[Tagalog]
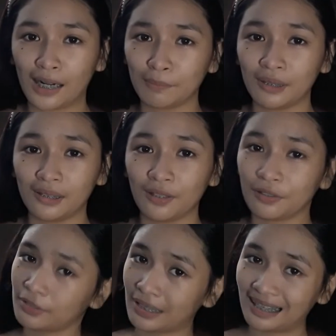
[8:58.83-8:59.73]
yung gagamitin
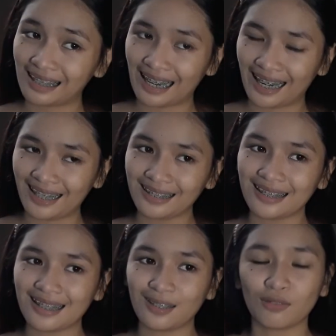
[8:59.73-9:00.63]
kong ring light
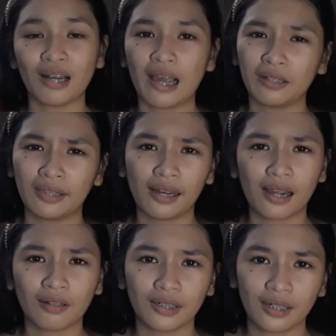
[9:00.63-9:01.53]
since wala ko
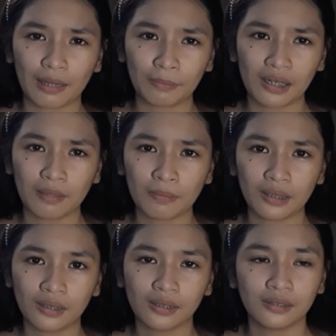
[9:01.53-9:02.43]
talaga ang ginagamit na
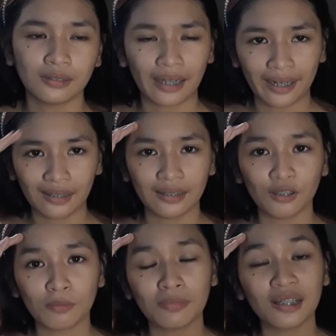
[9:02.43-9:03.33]
ibang lights.
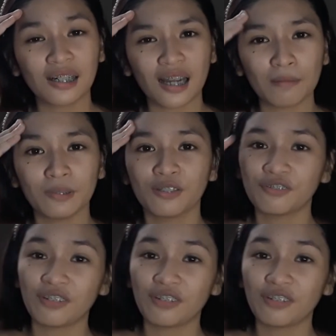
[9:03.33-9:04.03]
Hindi ko na magagamit